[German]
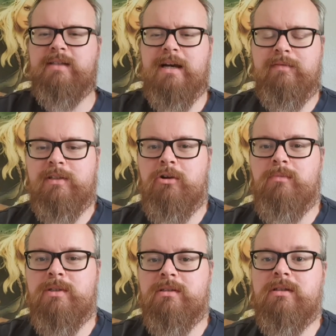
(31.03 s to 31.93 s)
Ja,
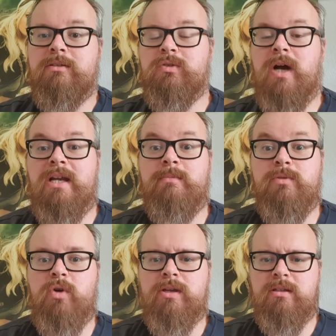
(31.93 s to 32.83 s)
willkommen zu
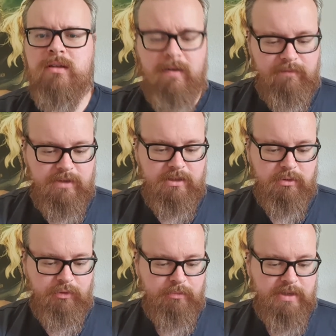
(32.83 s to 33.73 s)
einem neuen
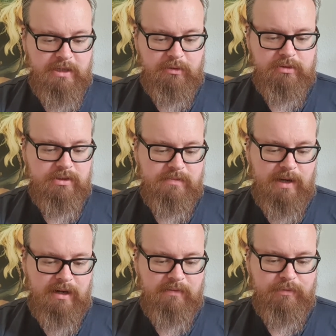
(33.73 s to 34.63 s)
Video von mir. Und
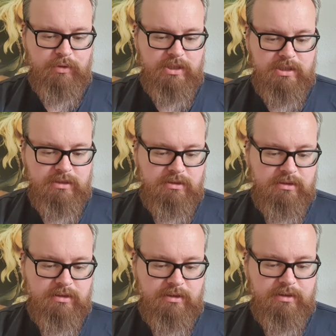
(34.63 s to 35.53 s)
zwar wurde
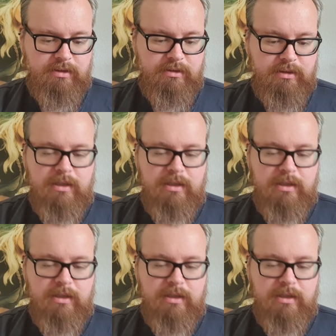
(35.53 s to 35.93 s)
ich äh,